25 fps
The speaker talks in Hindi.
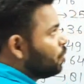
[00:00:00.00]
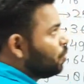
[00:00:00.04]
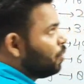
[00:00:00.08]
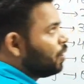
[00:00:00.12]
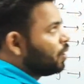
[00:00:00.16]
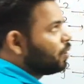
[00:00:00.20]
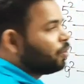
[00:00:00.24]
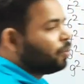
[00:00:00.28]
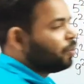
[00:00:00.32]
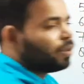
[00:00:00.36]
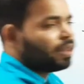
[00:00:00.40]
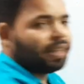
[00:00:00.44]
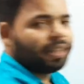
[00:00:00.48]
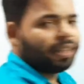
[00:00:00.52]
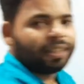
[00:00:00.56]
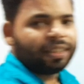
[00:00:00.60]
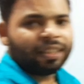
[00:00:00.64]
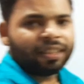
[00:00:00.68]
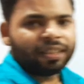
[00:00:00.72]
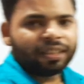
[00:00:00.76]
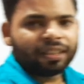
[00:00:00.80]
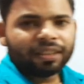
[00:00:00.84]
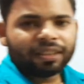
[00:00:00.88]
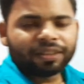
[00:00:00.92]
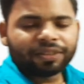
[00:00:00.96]
दो अंकों का
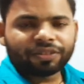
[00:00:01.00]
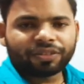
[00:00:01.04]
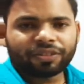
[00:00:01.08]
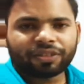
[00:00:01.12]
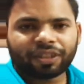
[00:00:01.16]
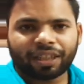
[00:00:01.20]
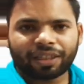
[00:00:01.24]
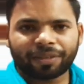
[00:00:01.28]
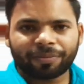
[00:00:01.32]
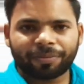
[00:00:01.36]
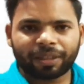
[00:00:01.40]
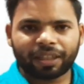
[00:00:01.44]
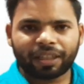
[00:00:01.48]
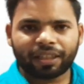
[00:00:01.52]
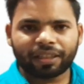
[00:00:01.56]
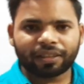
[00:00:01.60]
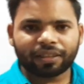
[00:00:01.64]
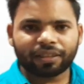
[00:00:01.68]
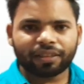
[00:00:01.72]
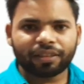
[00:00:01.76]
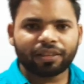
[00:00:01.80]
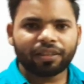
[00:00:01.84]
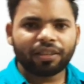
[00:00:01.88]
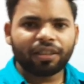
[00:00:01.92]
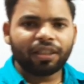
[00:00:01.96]
एक सेट
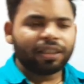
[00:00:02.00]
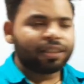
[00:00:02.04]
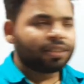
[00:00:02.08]
बनाएंगे